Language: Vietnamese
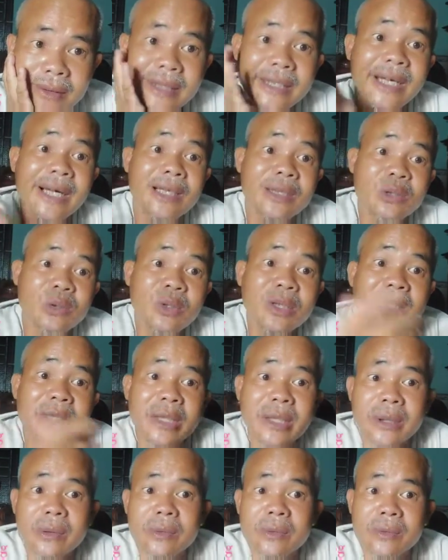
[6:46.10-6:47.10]
thì nhờ số lượng
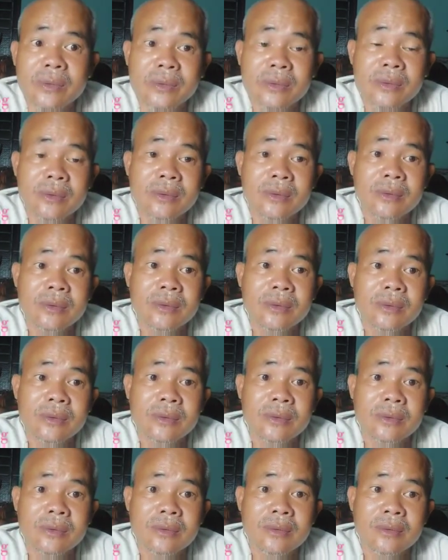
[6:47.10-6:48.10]
nhiều
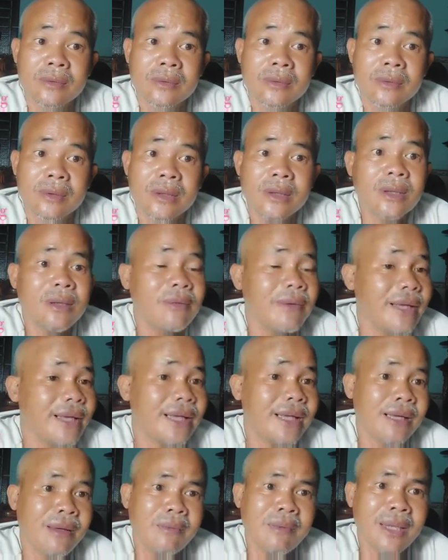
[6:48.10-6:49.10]
chứ không phải
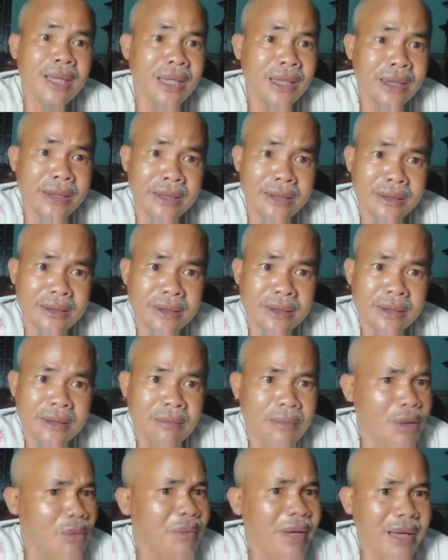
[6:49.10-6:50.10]
là không có lời
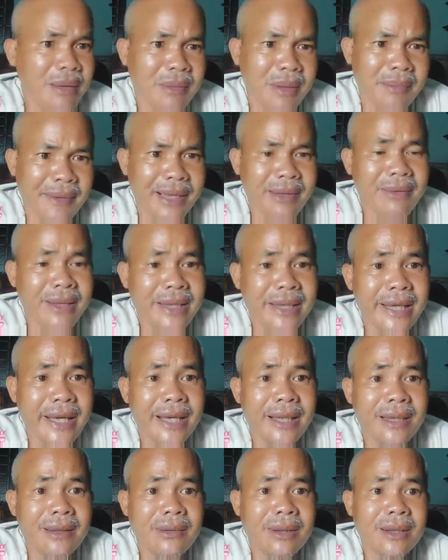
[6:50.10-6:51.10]
không ai mà bán quá
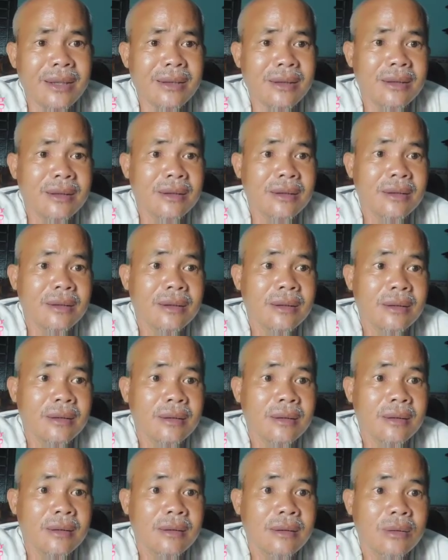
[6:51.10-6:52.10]
giá đâu á
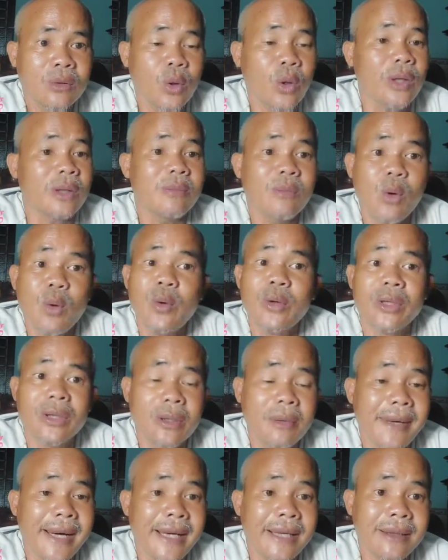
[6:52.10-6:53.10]
thuận mua
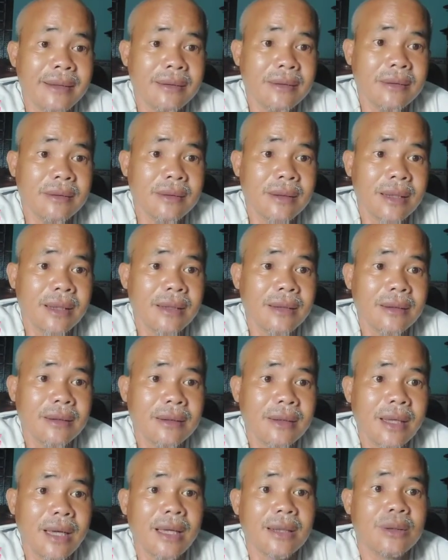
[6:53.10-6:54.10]
vừa bán
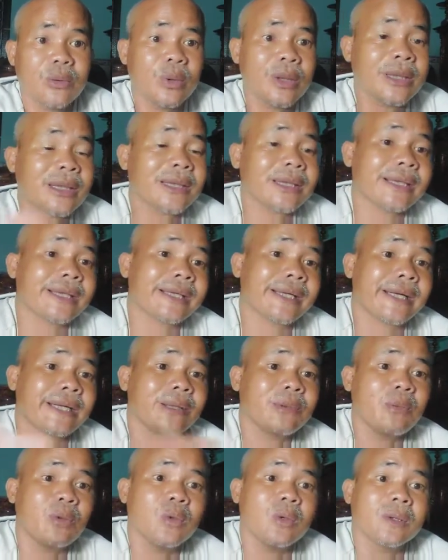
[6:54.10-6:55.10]
à, tôi thích anh này rẻ
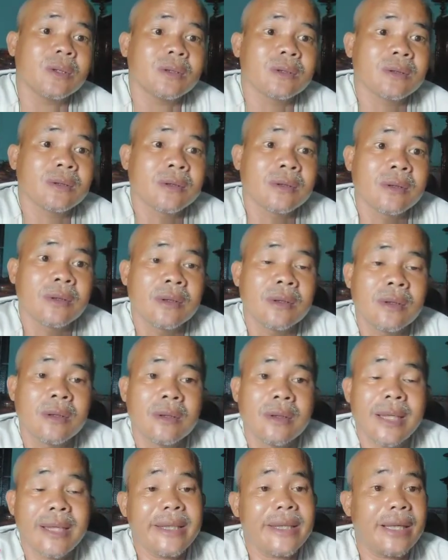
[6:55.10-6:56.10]
tôi mua
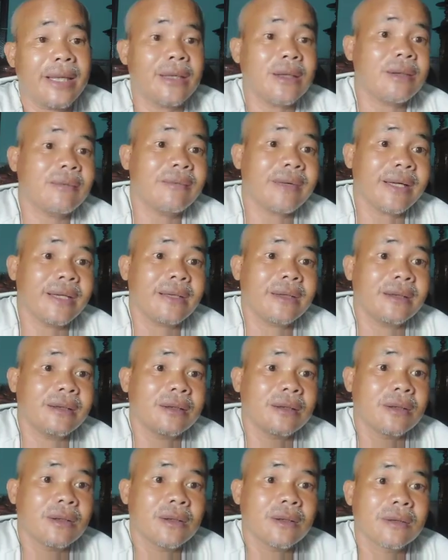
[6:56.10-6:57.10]
ra chợ cũng vậy
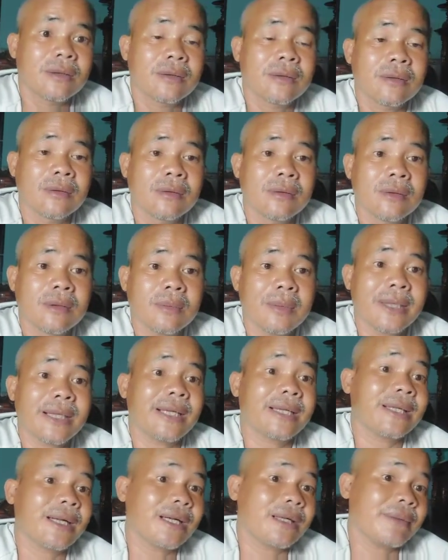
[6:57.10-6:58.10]
mày
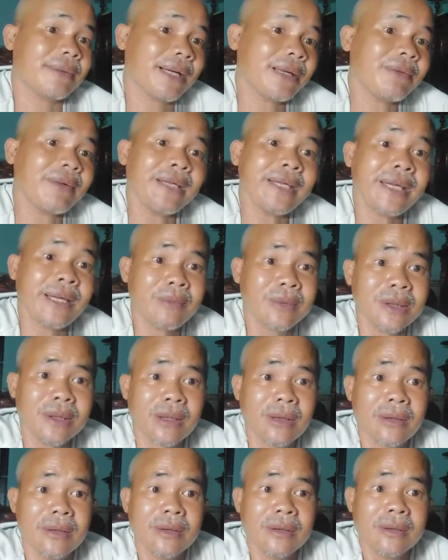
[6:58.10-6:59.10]
ra chợ thì bán quá giá không được
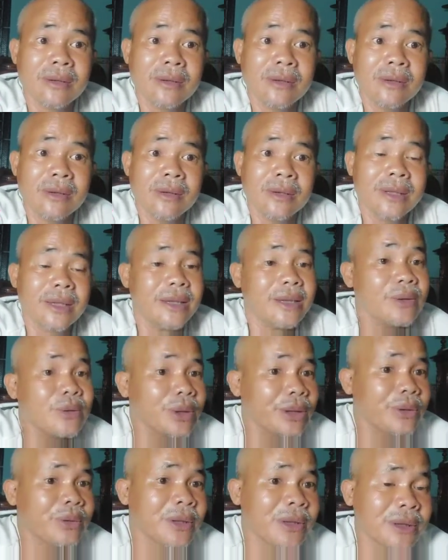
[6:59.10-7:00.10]
rồi chỉ có
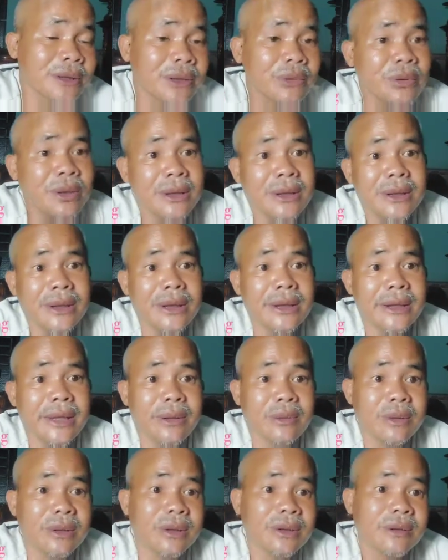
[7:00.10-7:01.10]
tiểu thương tiểu thương chơi
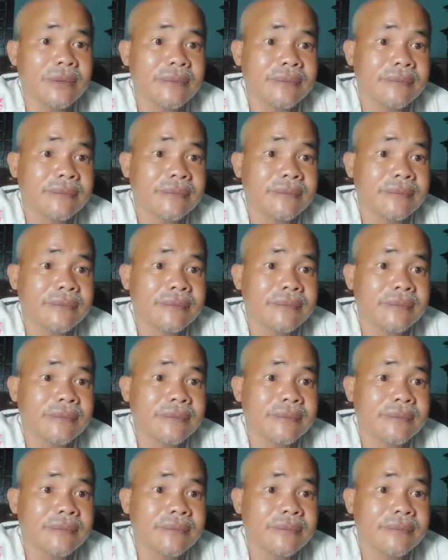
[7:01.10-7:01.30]
nhau được à.